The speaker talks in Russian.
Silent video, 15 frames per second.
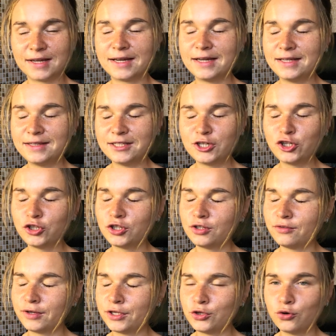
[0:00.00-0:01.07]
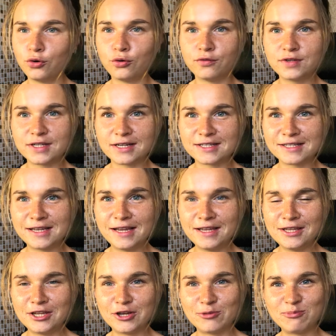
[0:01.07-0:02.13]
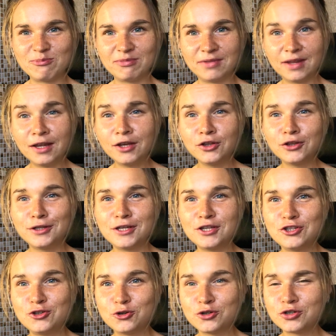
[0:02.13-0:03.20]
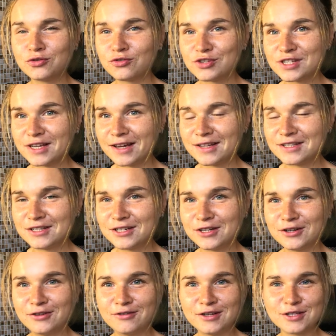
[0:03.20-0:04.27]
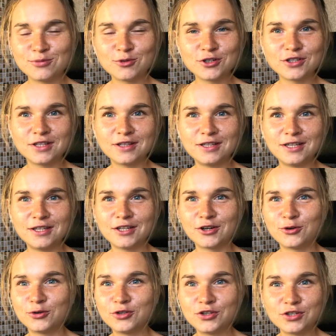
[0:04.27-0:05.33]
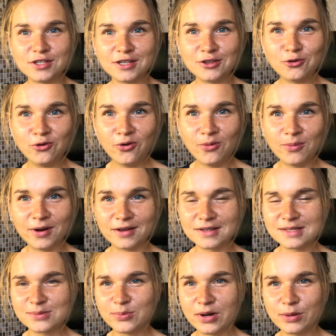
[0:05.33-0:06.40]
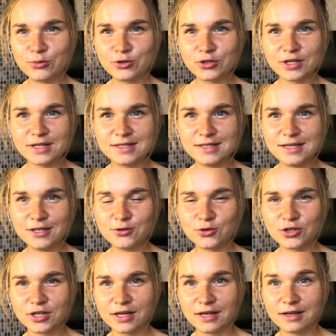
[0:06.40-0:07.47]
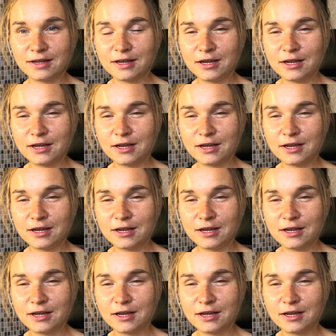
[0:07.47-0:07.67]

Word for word: Это твое взросление. Ты идешь в садик, возможно, ты находишься дома с бабушкой, с дедушкой.